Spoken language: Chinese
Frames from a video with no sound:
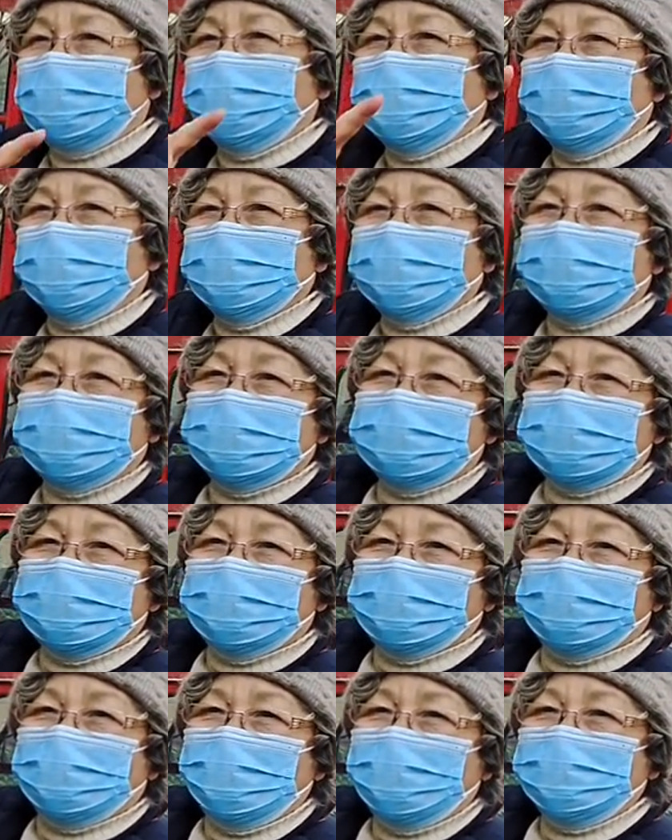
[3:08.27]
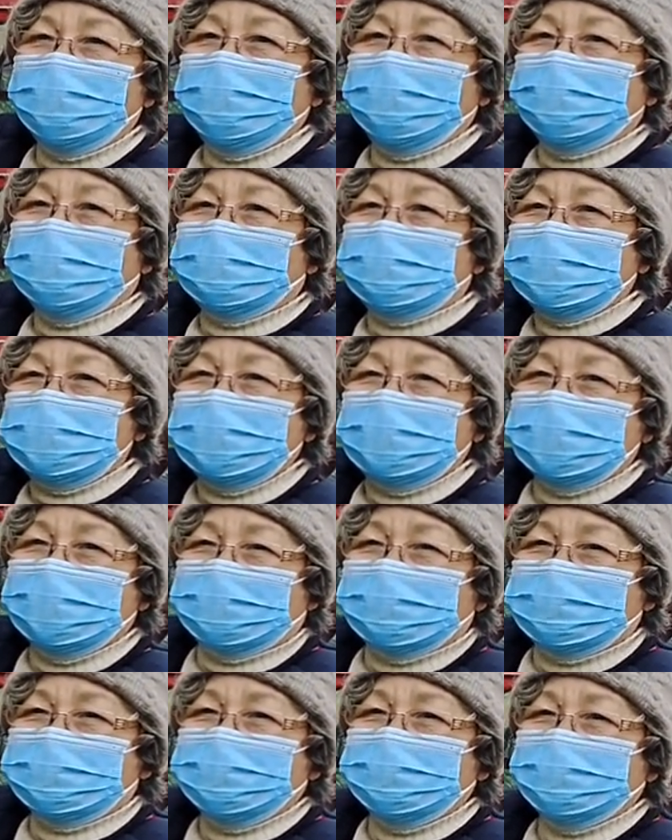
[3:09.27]
一到五月份以后，这个
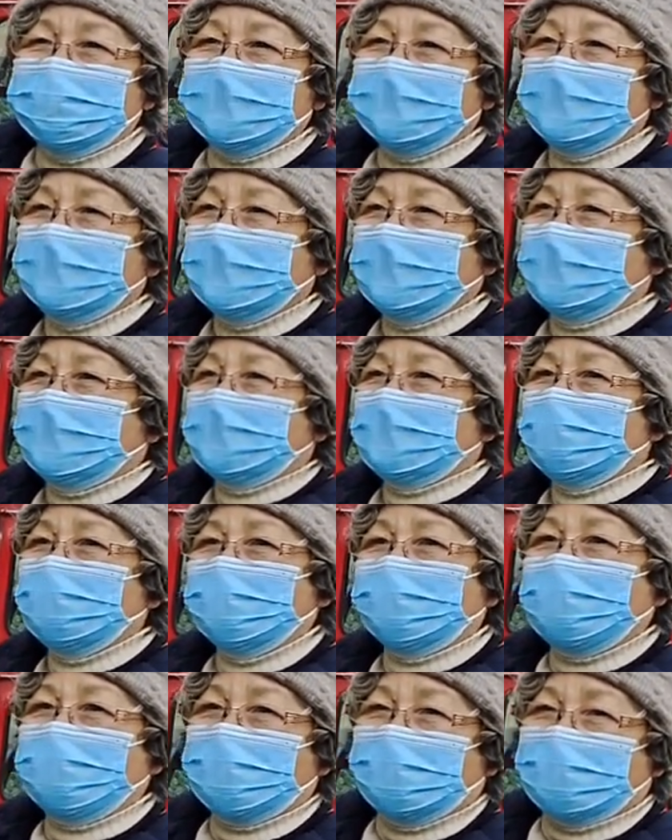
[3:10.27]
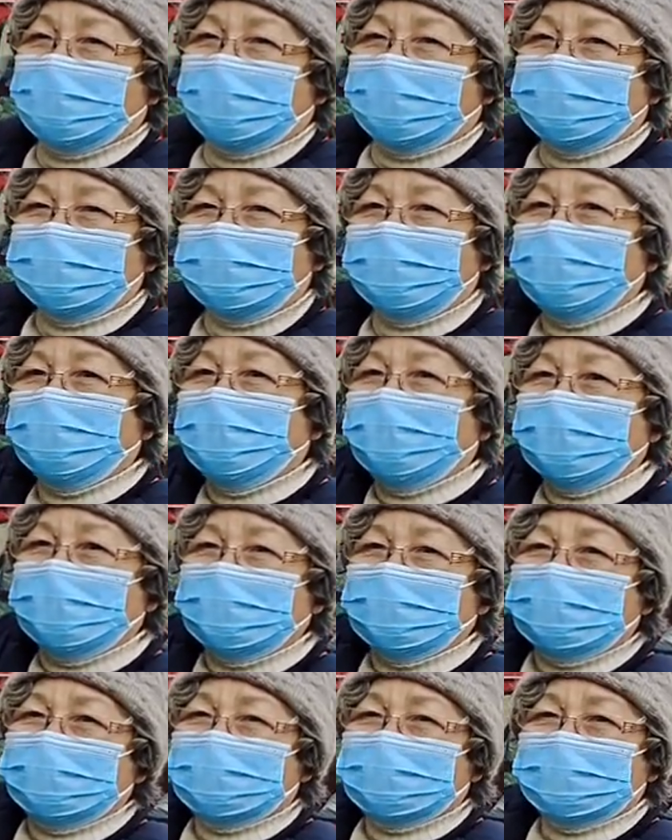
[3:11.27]
小区特漂亮，那花
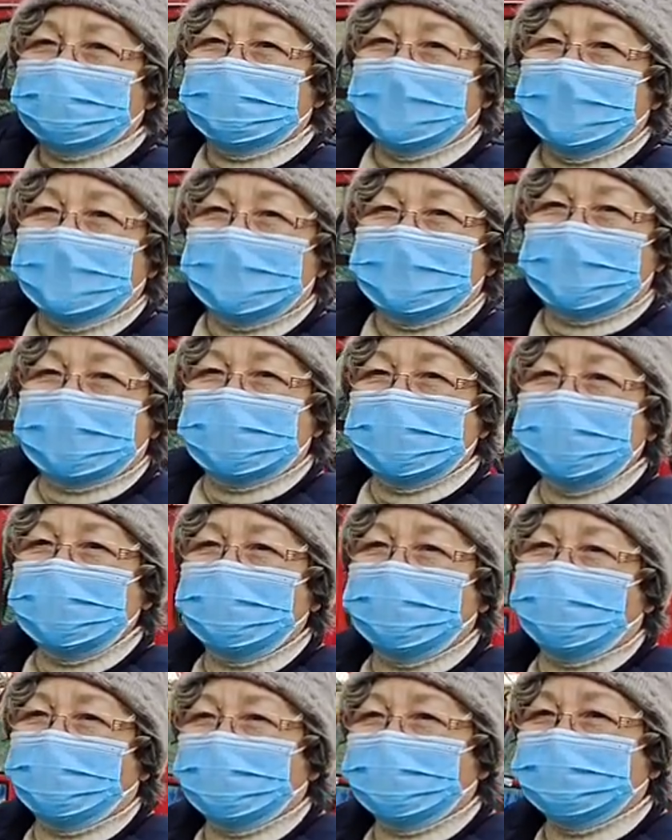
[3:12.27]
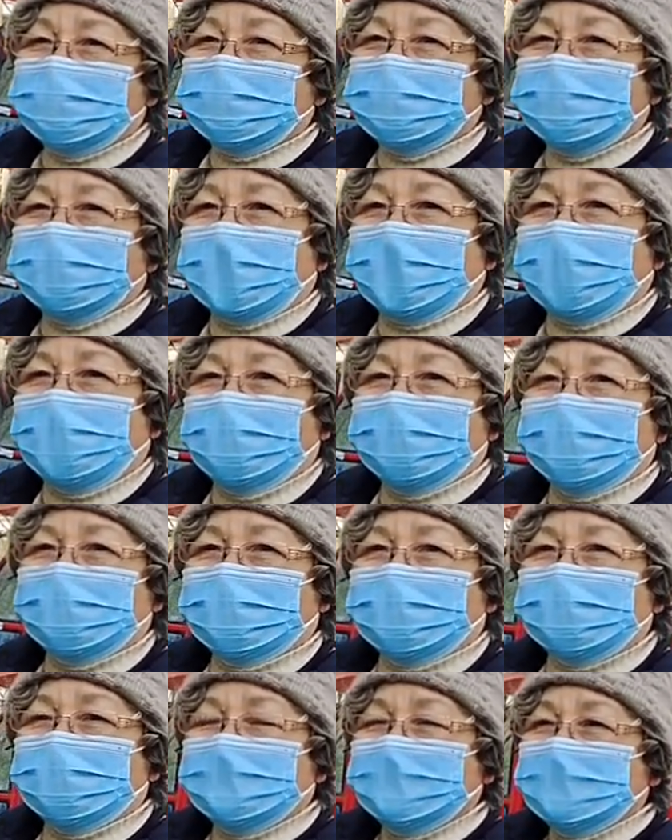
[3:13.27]
儿此起彼伏的开
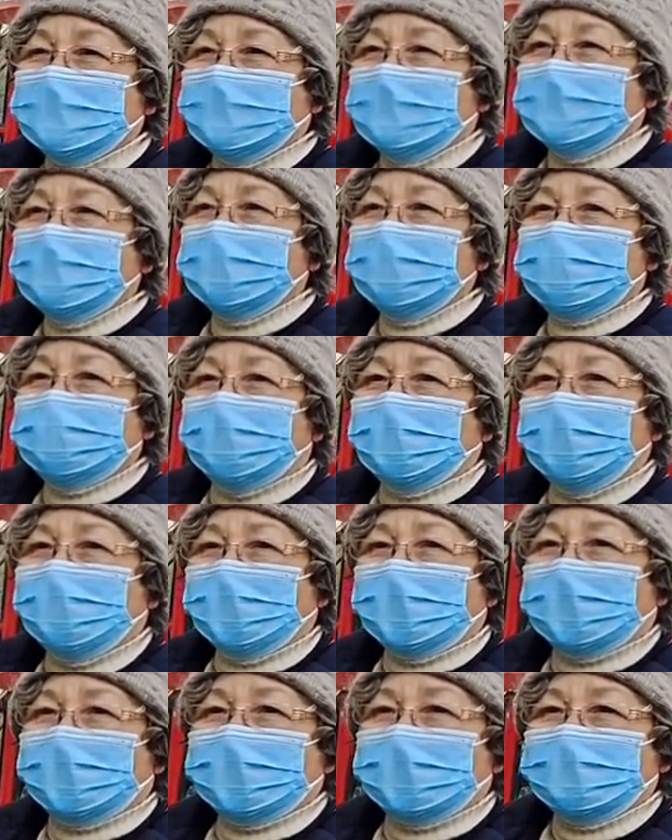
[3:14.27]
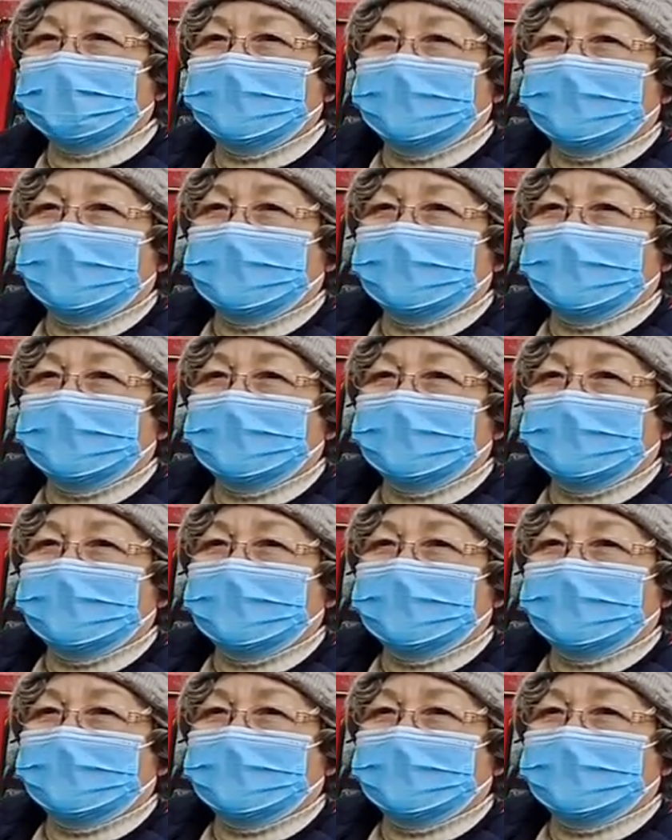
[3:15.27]
的，各种花儿。